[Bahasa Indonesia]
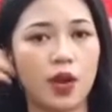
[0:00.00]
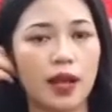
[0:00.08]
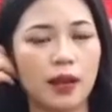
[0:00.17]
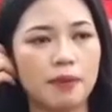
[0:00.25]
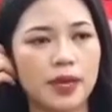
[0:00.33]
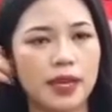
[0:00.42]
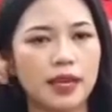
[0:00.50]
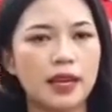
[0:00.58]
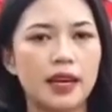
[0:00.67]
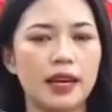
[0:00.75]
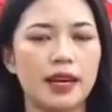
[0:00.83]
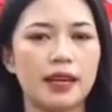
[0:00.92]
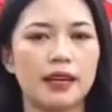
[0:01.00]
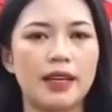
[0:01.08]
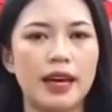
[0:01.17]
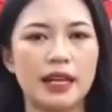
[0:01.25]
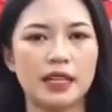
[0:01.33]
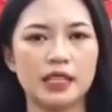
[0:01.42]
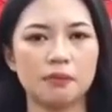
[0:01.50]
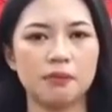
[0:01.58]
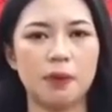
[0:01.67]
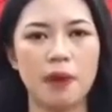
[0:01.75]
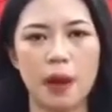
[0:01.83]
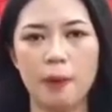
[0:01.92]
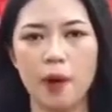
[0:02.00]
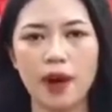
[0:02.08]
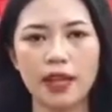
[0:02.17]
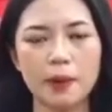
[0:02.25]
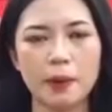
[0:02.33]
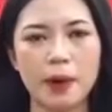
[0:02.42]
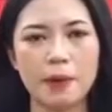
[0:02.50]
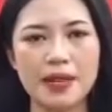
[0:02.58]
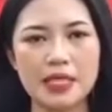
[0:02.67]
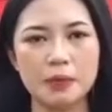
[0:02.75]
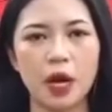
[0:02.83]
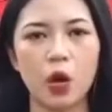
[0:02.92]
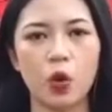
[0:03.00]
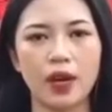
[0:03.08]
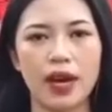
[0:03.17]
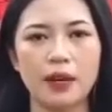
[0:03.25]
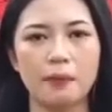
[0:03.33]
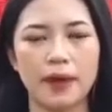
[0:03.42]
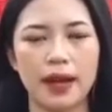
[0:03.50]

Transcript: kurang lebih dan beberapa warga memang masih mengeluhkan